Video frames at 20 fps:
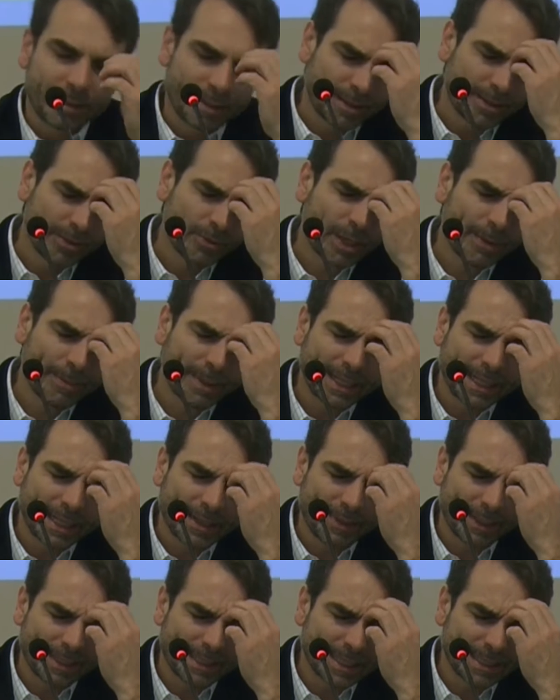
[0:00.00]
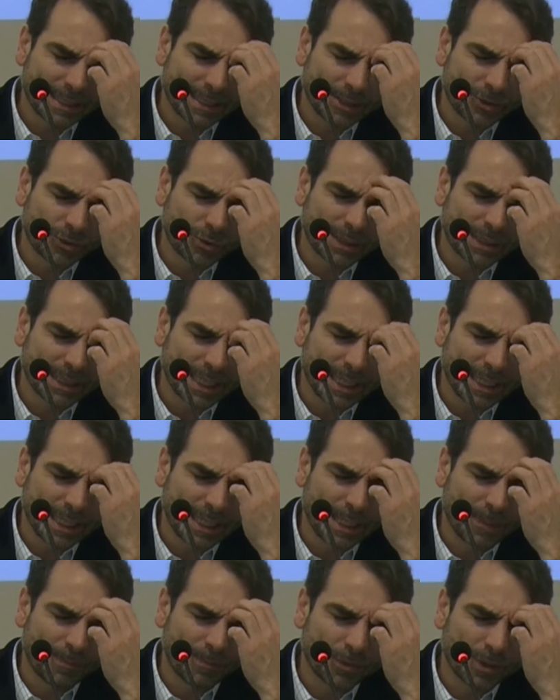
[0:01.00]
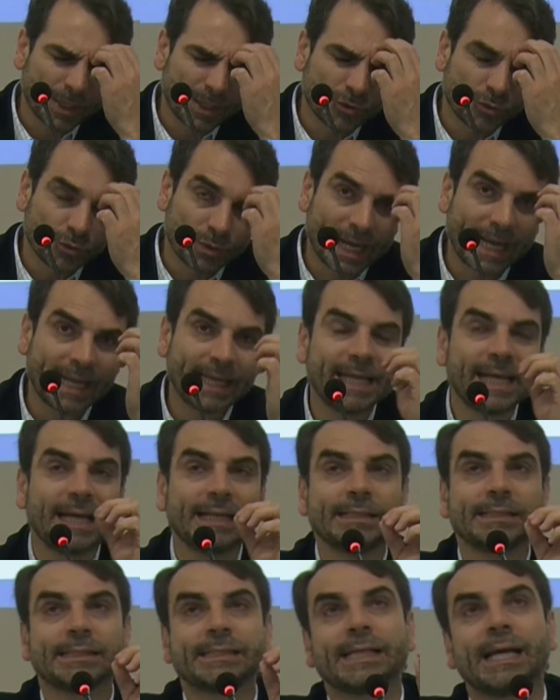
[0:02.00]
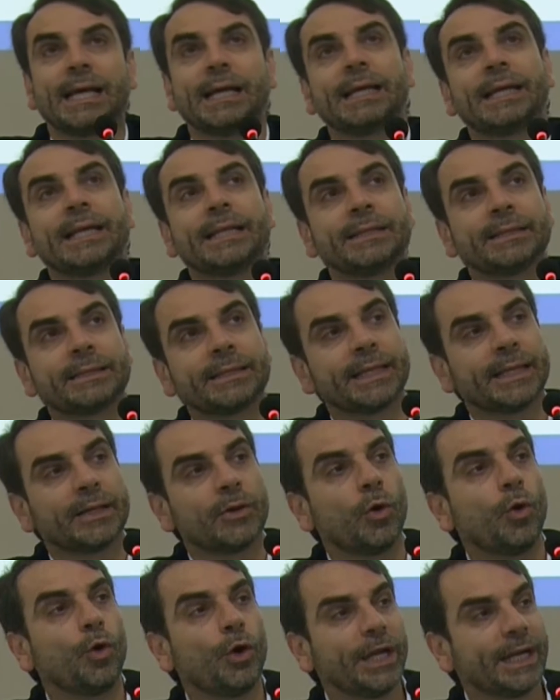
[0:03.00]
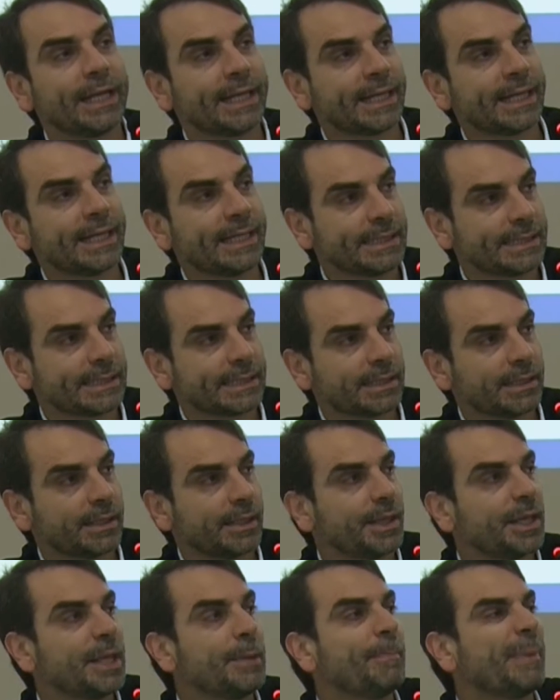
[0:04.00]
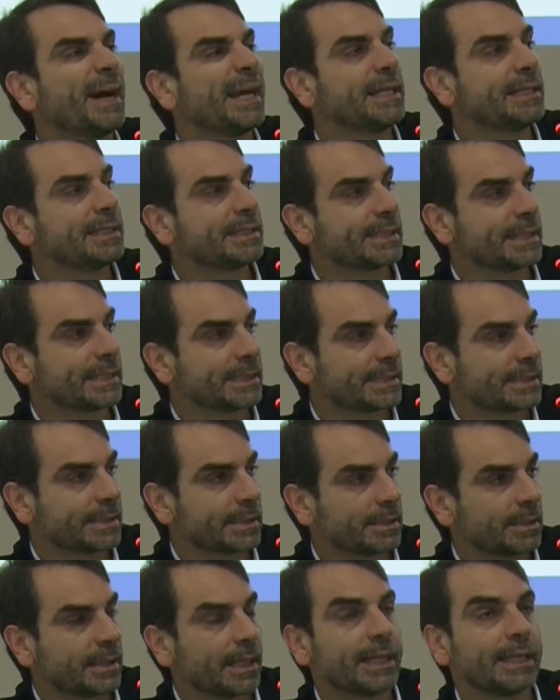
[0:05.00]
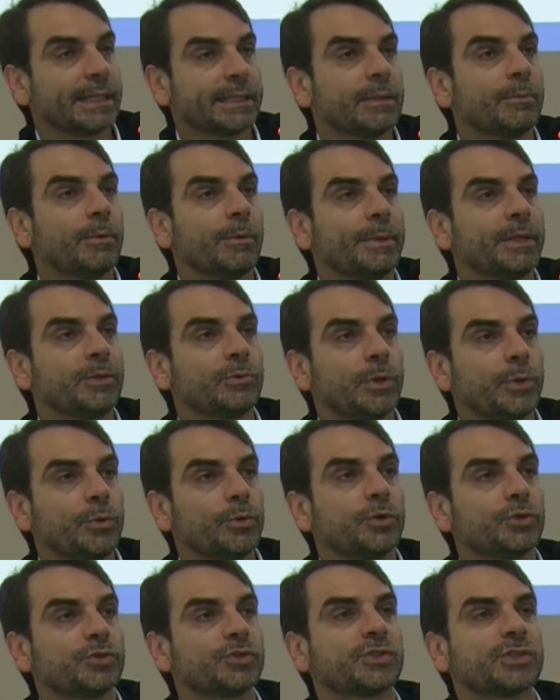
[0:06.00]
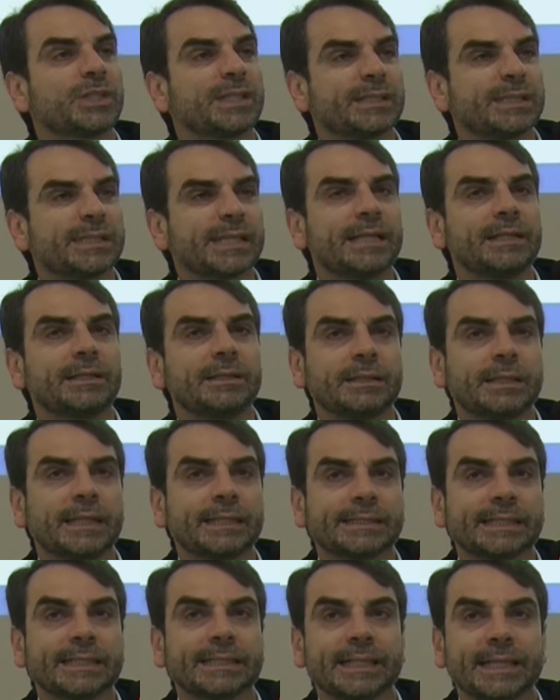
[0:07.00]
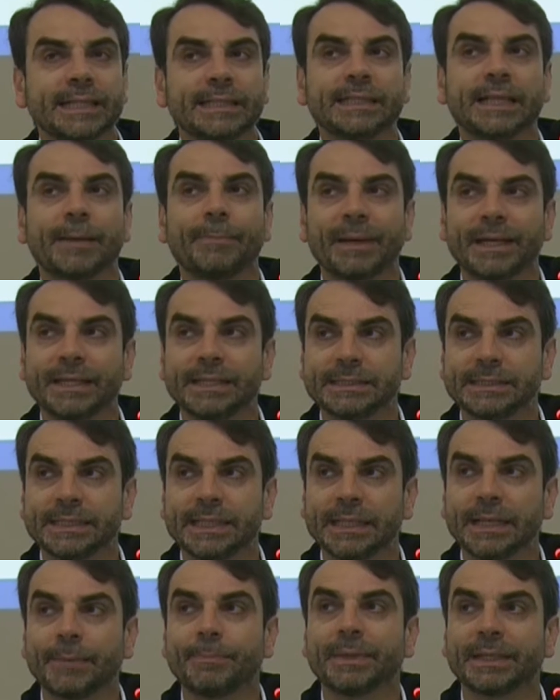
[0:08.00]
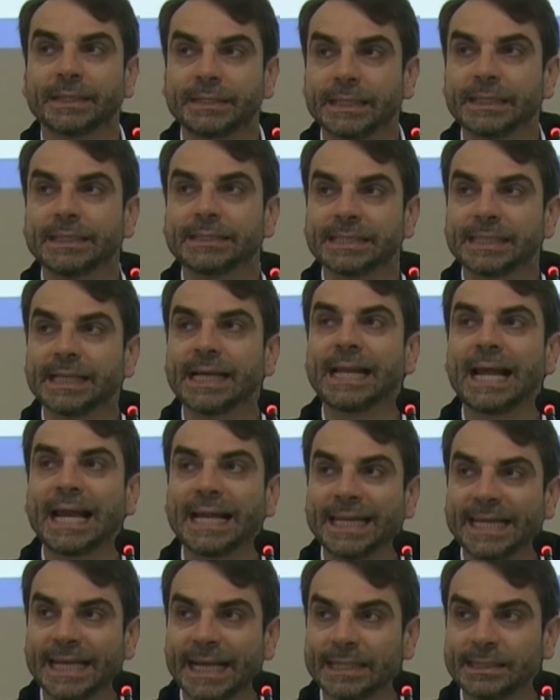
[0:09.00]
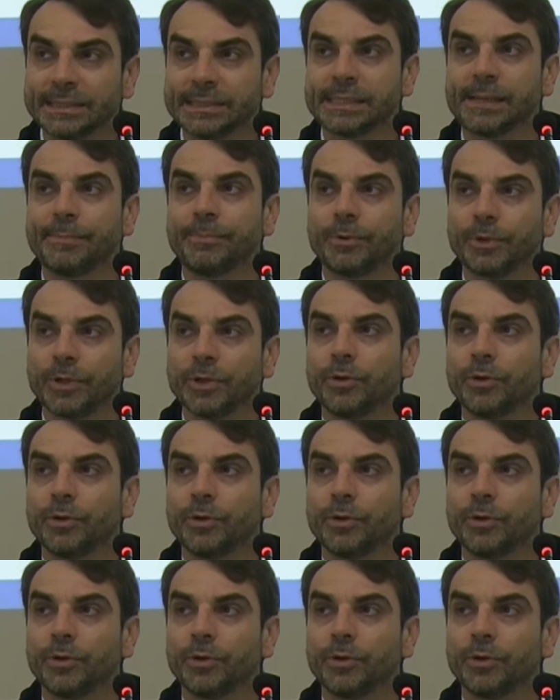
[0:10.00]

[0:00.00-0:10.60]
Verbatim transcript: de una manera bastante sui generis porque es una alianza entre ONGs y países. En este momento hay unos 60, 70 países que pertenecen a la Alianza por el